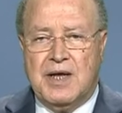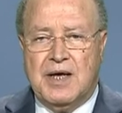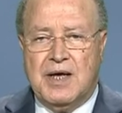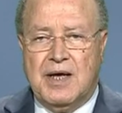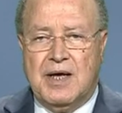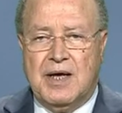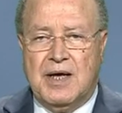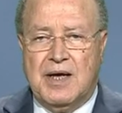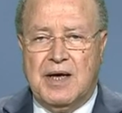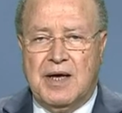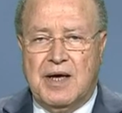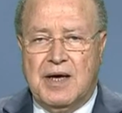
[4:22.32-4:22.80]

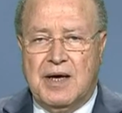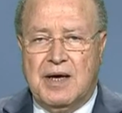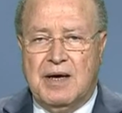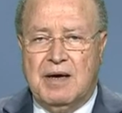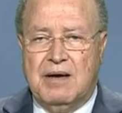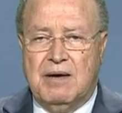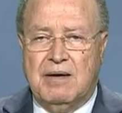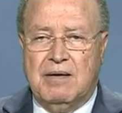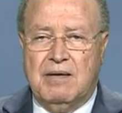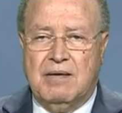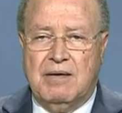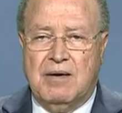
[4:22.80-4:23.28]
آه،
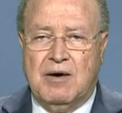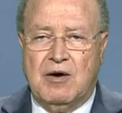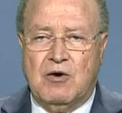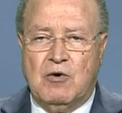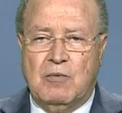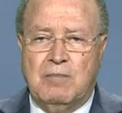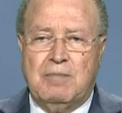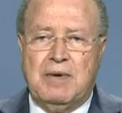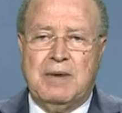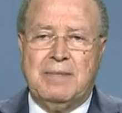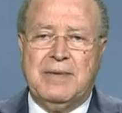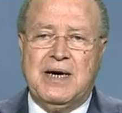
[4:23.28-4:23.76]

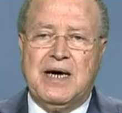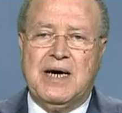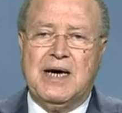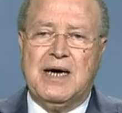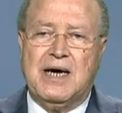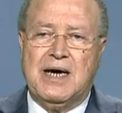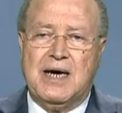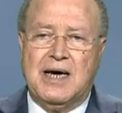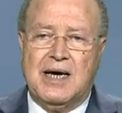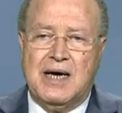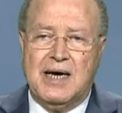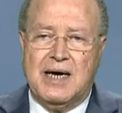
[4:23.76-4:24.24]

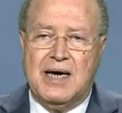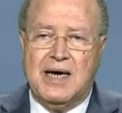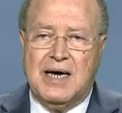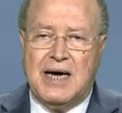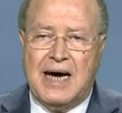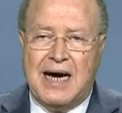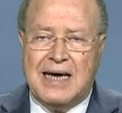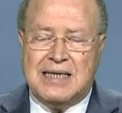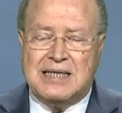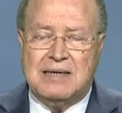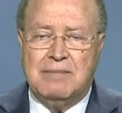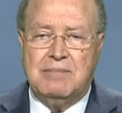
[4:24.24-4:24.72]
ربما
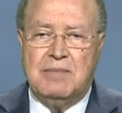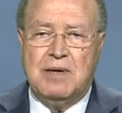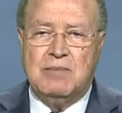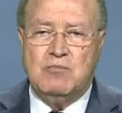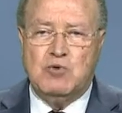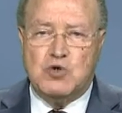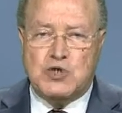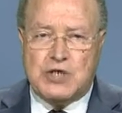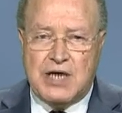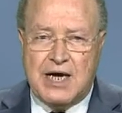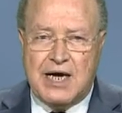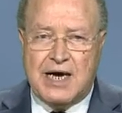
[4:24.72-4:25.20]
عدم
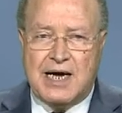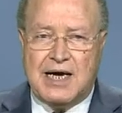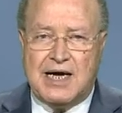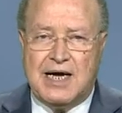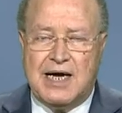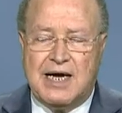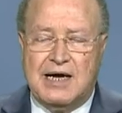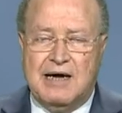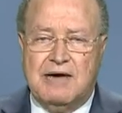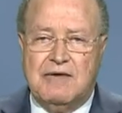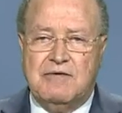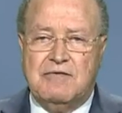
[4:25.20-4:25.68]

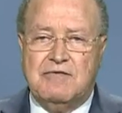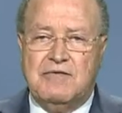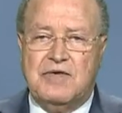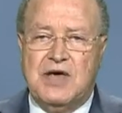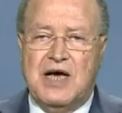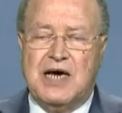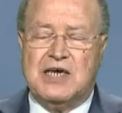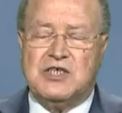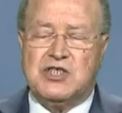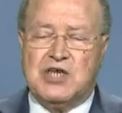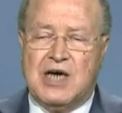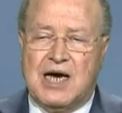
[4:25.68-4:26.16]
المشاركة
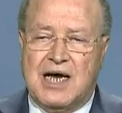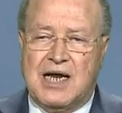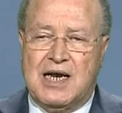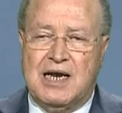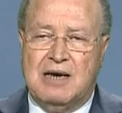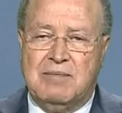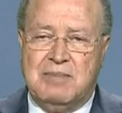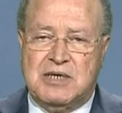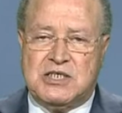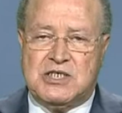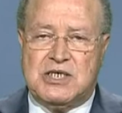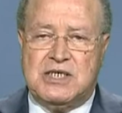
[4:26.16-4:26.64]
في أشغال
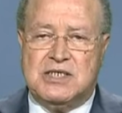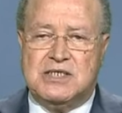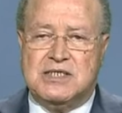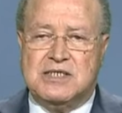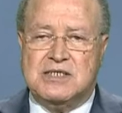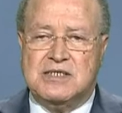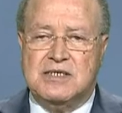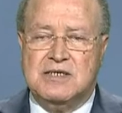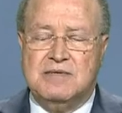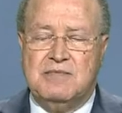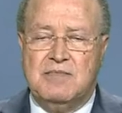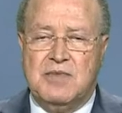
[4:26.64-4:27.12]

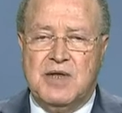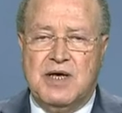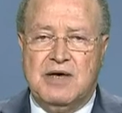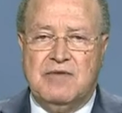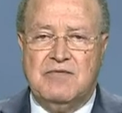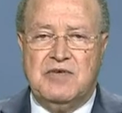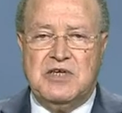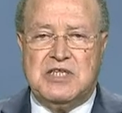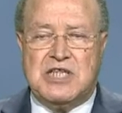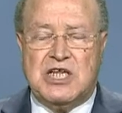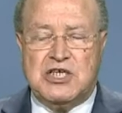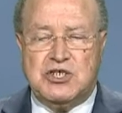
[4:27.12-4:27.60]
المجلس
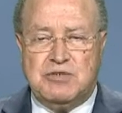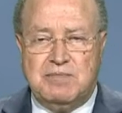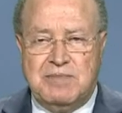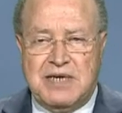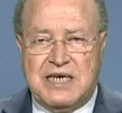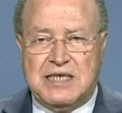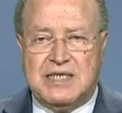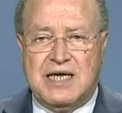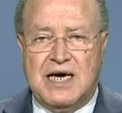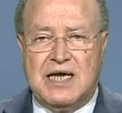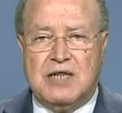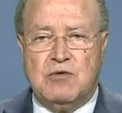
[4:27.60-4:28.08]
في
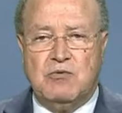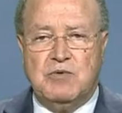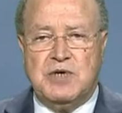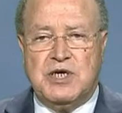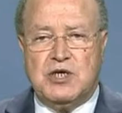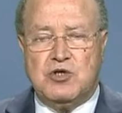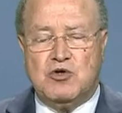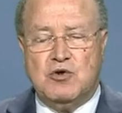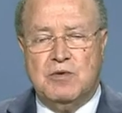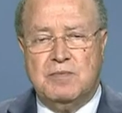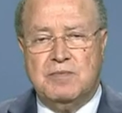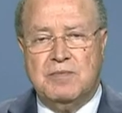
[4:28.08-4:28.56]
تجميد
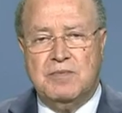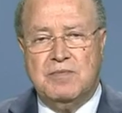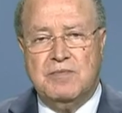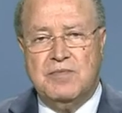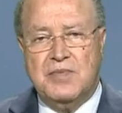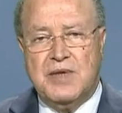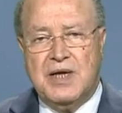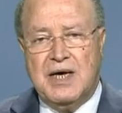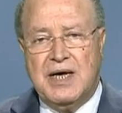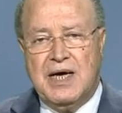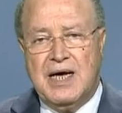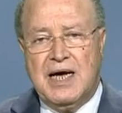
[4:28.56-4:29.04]
عضويتهم
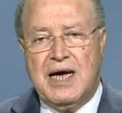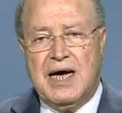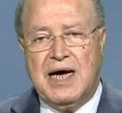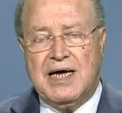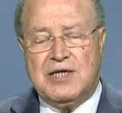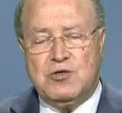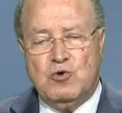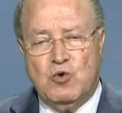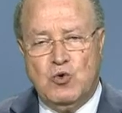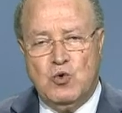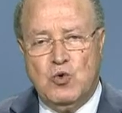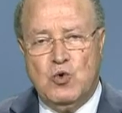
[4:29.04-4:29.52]

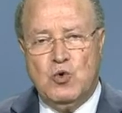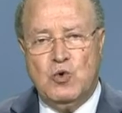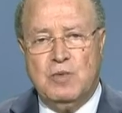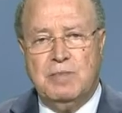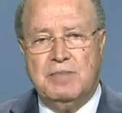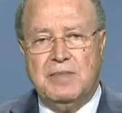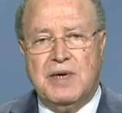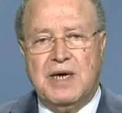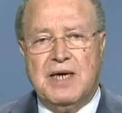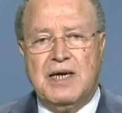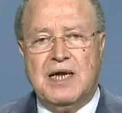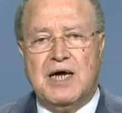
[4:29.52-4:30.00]

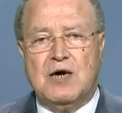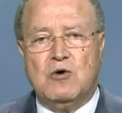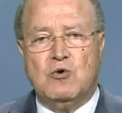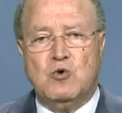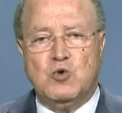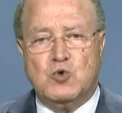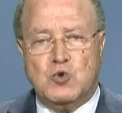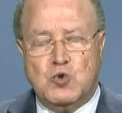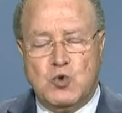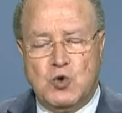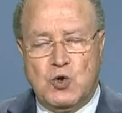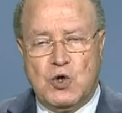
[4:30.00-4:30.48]
أدعوهم إلى
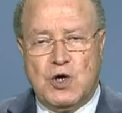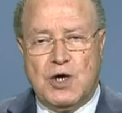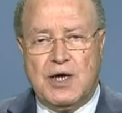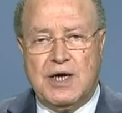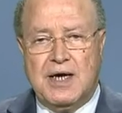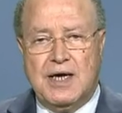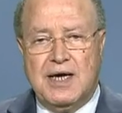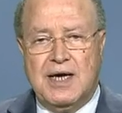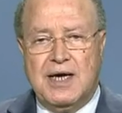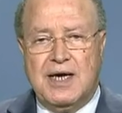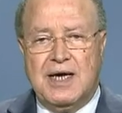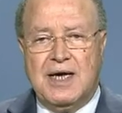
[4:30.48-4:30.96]
الرجوع
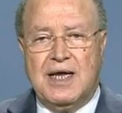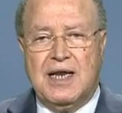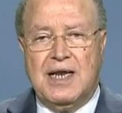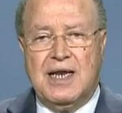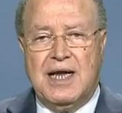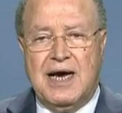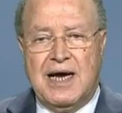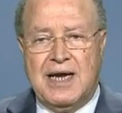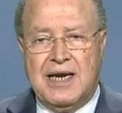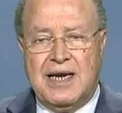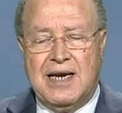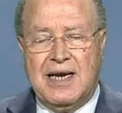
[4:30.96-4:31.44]

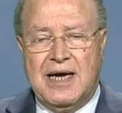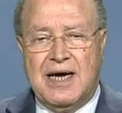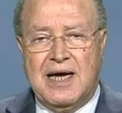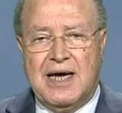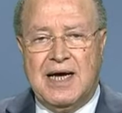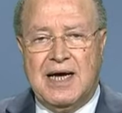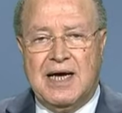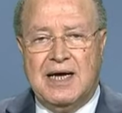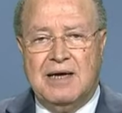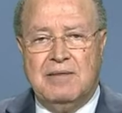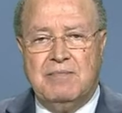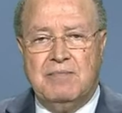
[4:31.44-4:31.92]

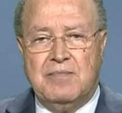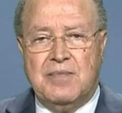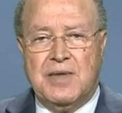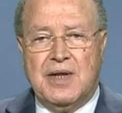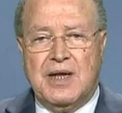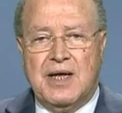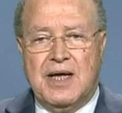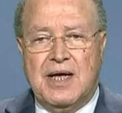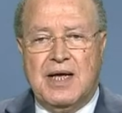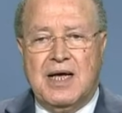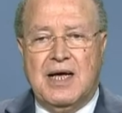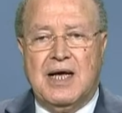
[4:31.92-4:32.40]
لأن
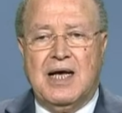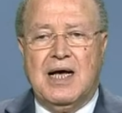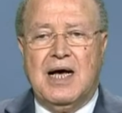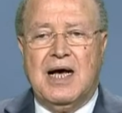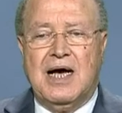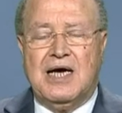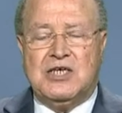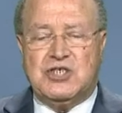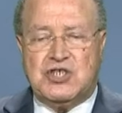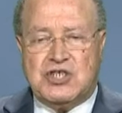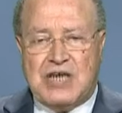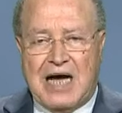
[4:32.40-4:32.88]

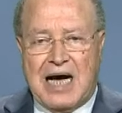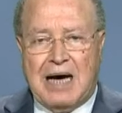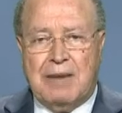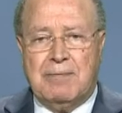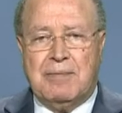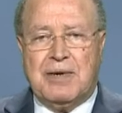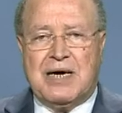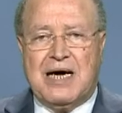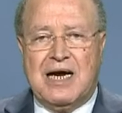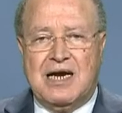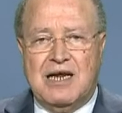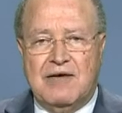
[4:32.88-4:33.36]

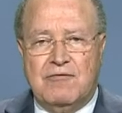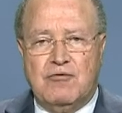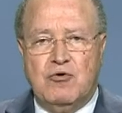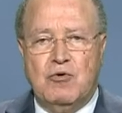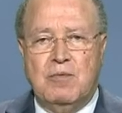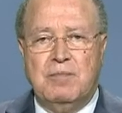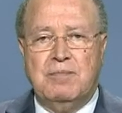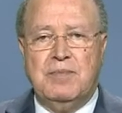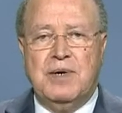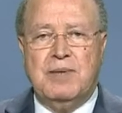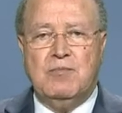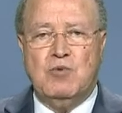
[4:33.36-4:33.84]
الشعب
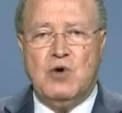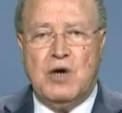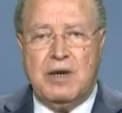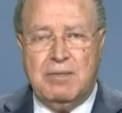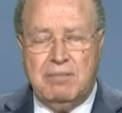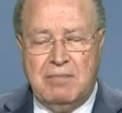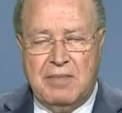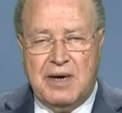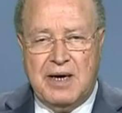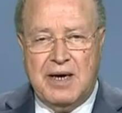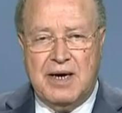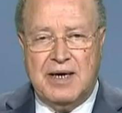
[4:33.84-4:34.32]
كلفهم
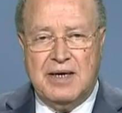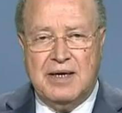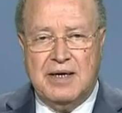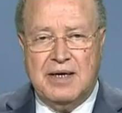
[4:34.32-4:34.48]
بمهمة